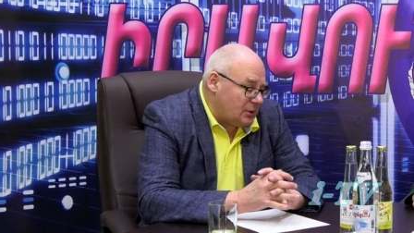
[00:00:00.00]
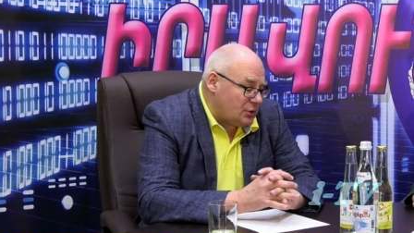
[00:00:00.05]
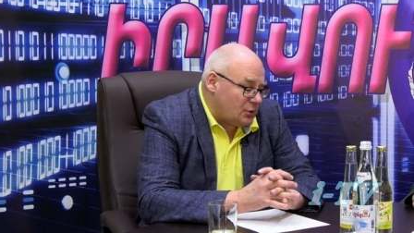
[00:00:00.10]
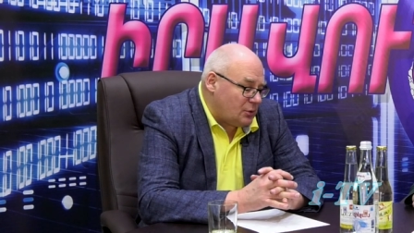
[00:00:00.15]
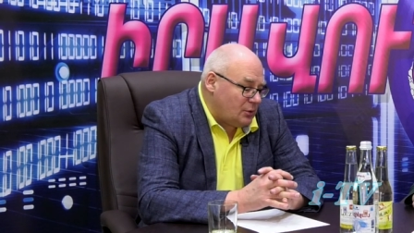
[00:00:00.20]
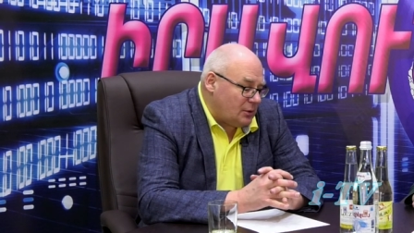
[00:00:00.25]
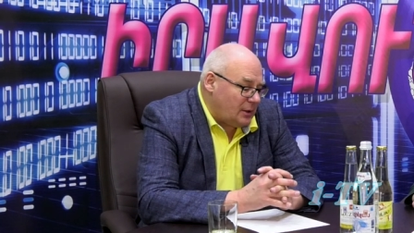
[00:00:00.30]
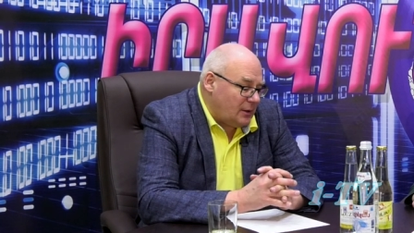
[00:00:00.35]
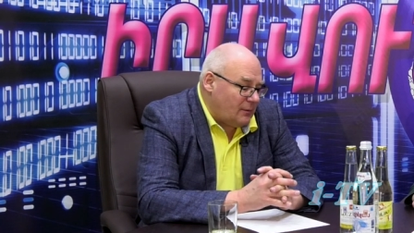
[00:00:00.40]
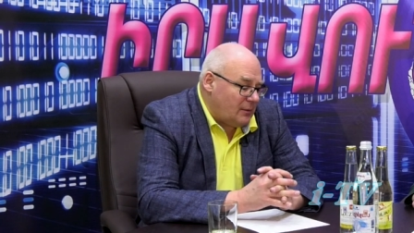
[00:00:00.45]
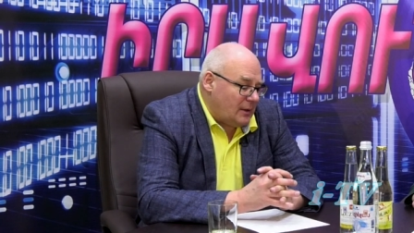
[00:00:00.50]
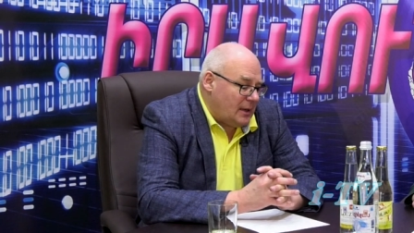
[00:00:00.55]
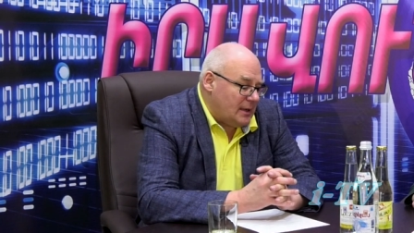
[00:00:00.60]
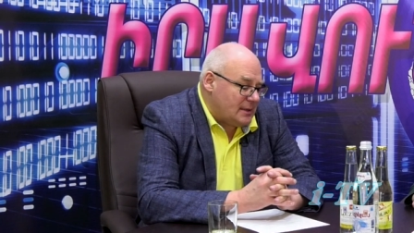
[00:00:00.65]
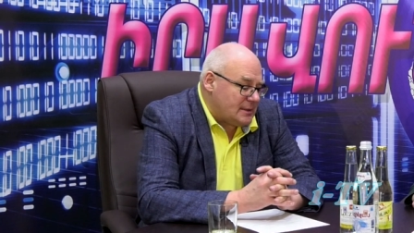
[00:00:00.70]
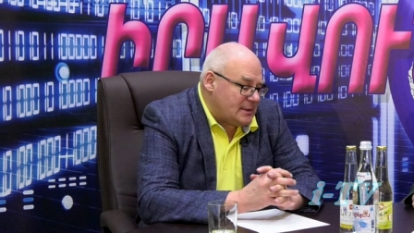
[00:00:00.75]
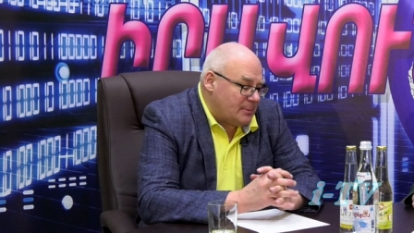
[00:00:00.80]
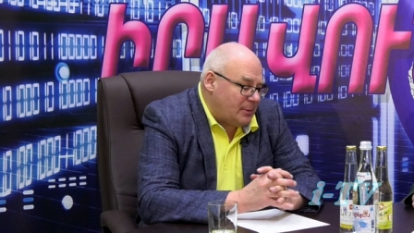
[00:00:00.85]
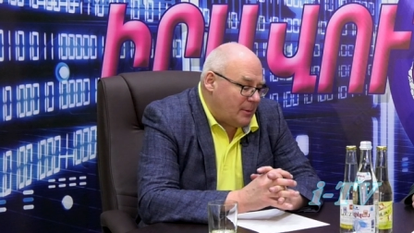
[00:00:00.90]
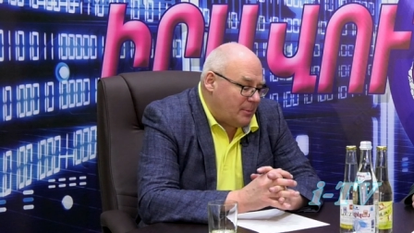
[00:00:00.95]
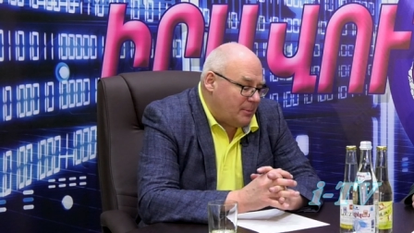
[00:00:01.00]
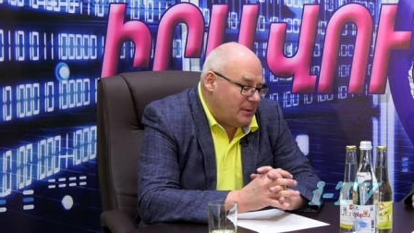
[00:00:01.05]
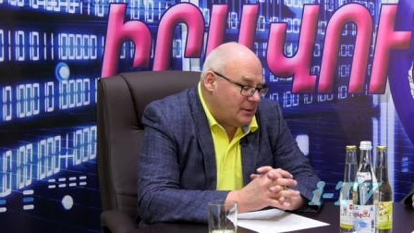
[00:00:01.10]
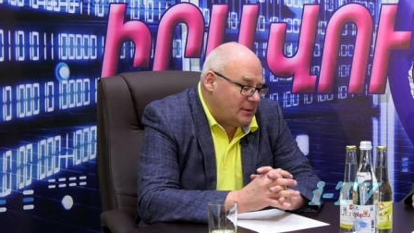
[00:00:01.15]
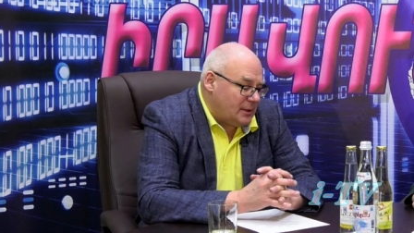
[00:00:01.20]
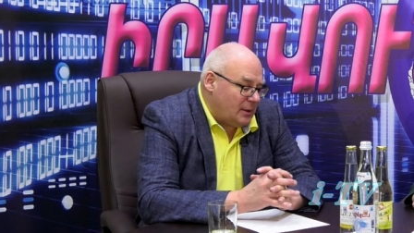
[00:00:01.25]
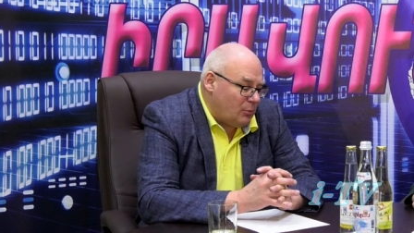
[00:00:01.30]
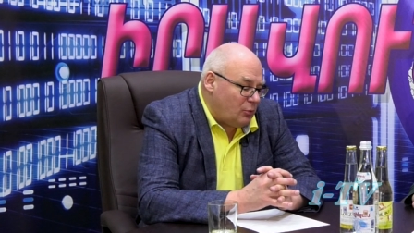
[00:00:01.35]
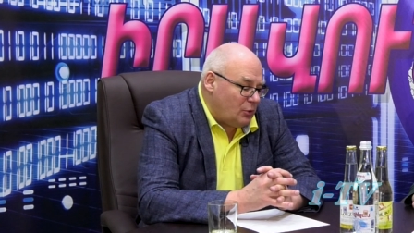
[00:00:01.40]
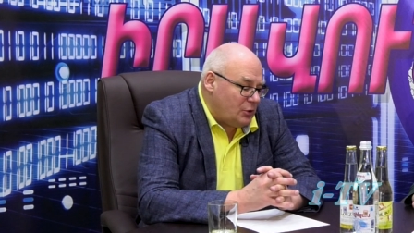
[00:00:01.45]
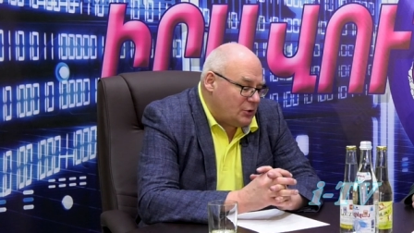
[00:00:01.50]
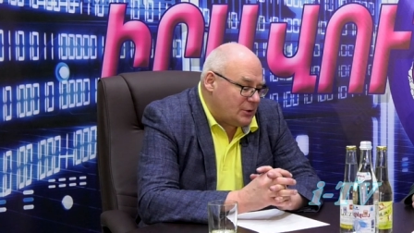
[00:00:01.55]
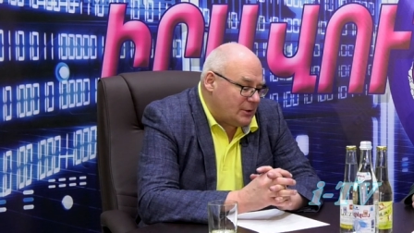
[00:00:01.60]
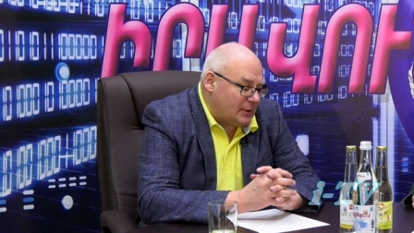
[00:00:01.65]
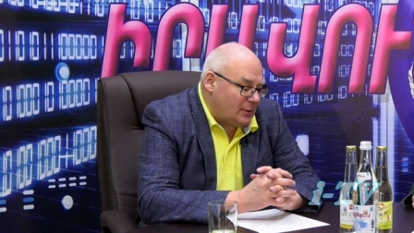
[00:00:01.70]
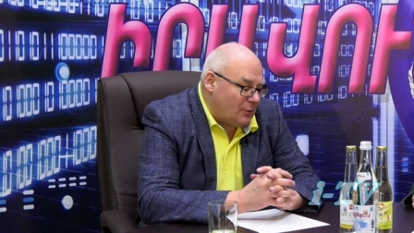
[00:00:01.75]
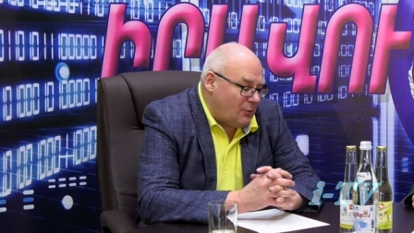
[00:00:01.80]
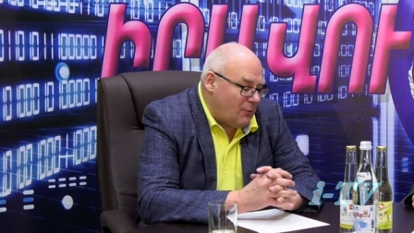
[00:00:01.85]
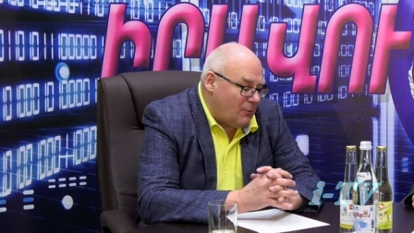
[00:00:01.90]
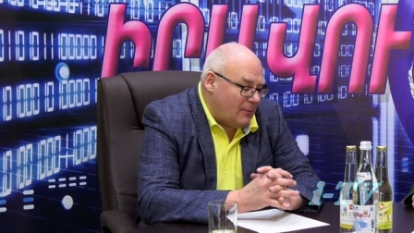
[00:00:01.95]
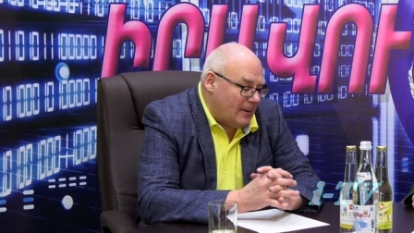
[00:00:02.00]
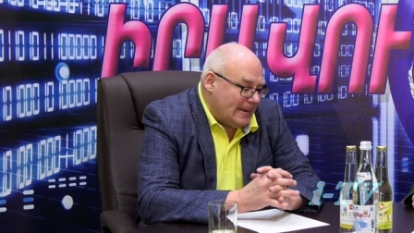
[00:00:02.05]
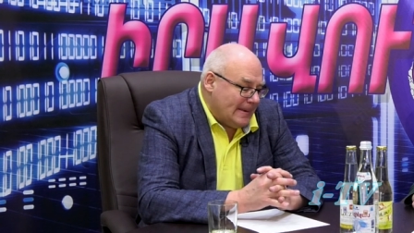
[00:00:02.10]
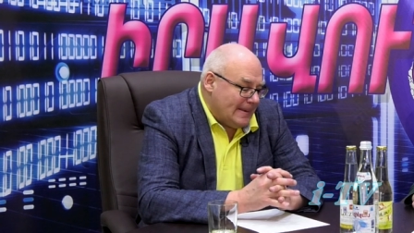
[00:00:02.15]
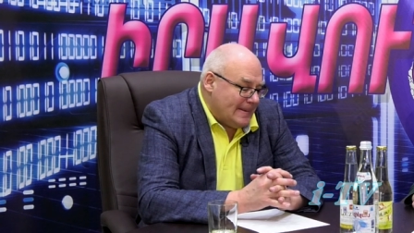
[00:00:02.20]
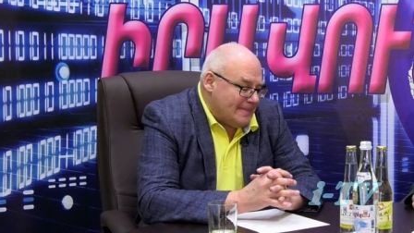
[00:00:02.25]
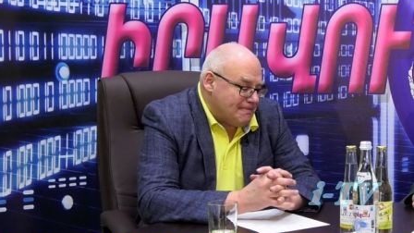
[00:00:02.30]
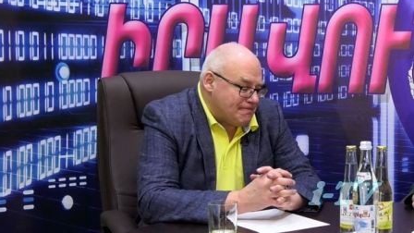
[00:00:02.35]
что это является попыткой больше такого,